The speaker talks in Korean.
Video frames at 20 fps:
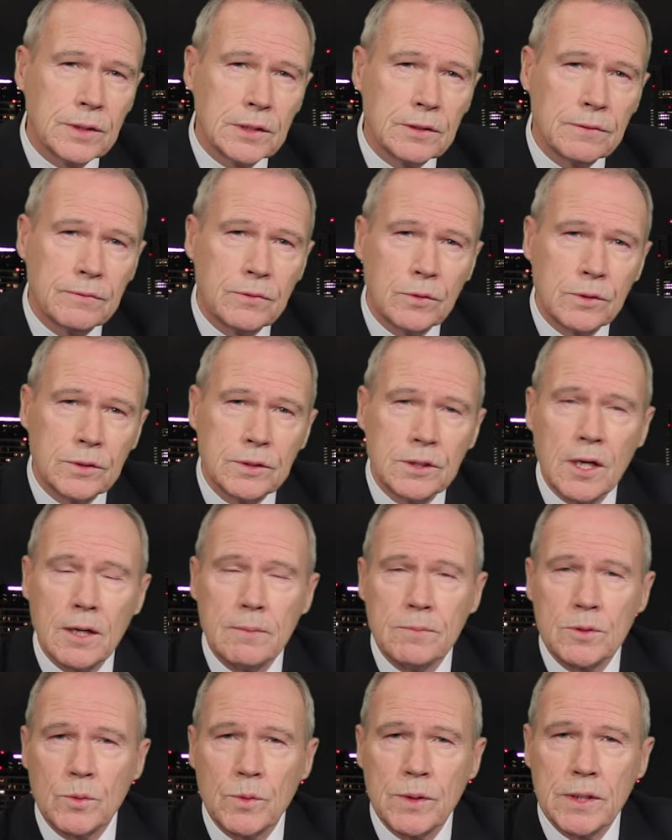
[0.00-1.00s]
에,
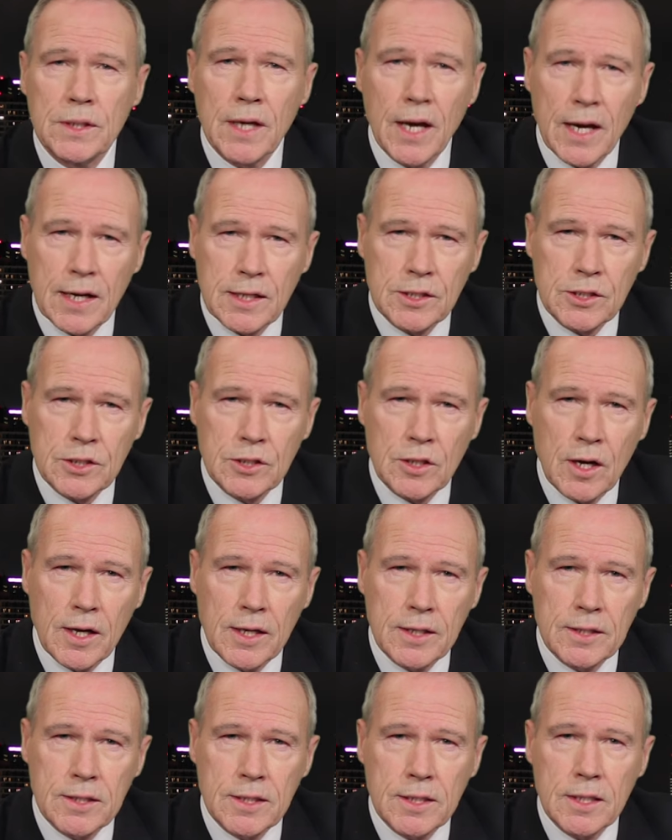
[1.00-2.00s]
저는 이
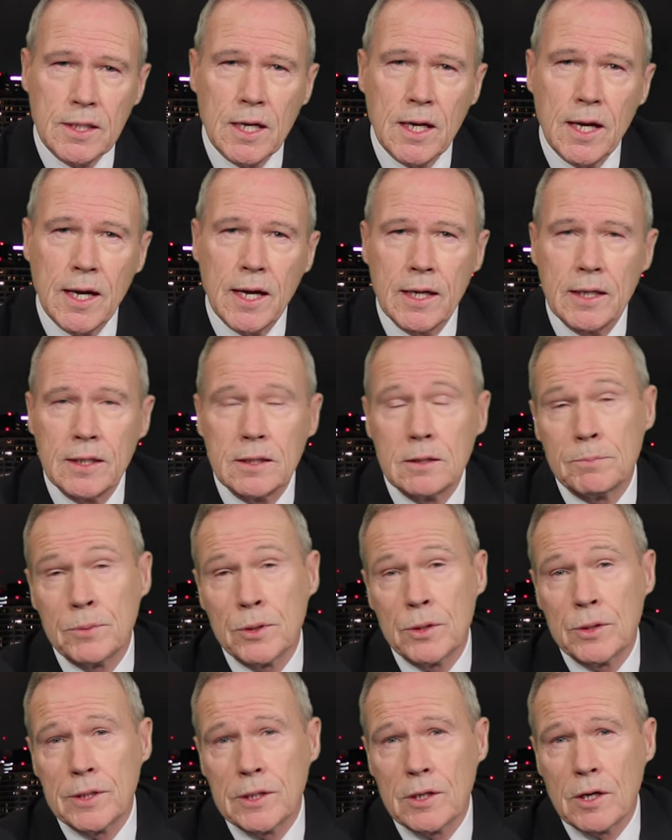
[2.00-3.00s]
사건을 매년
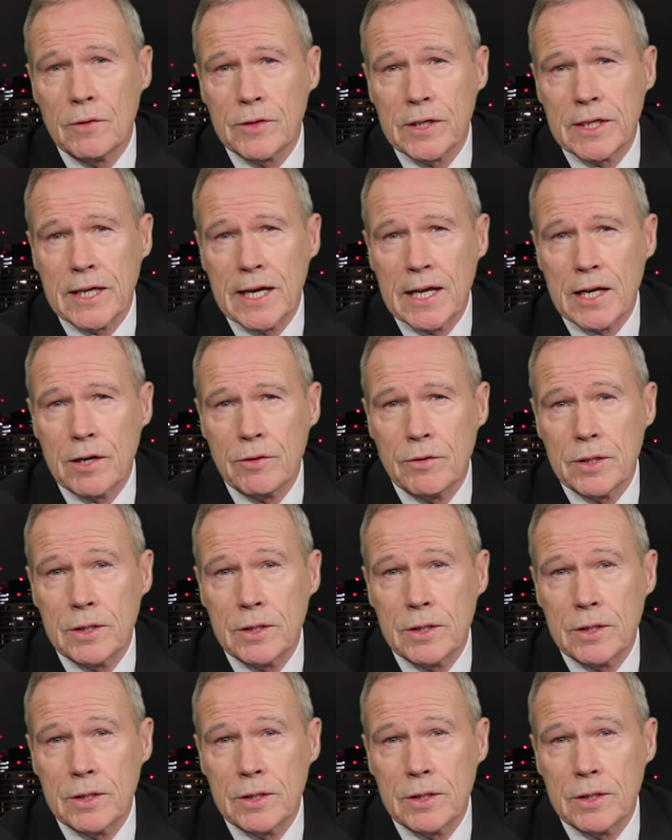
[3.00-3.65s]
조사하고 있습니다.